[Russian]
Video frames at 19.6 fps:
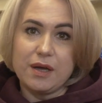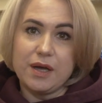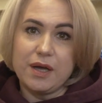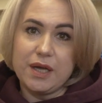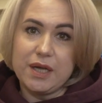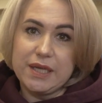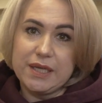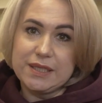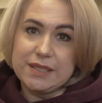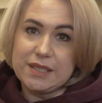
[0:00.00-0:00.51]

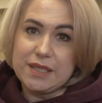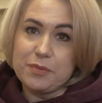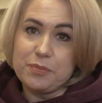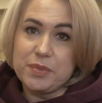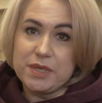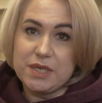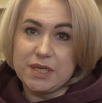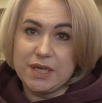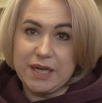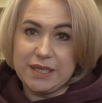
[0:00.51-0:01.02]
это
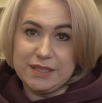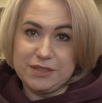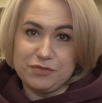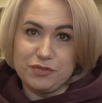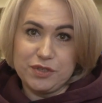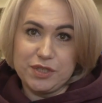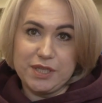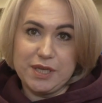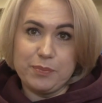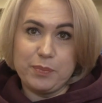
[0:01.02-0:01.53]

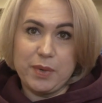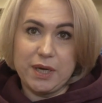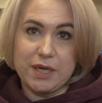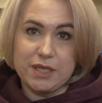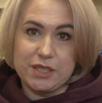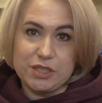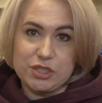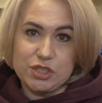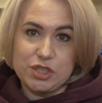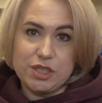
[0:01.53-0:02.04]
перекатывание
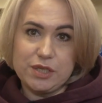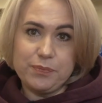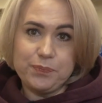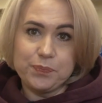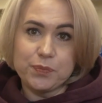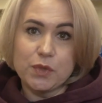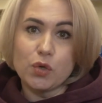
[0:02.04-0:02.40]
покрышки,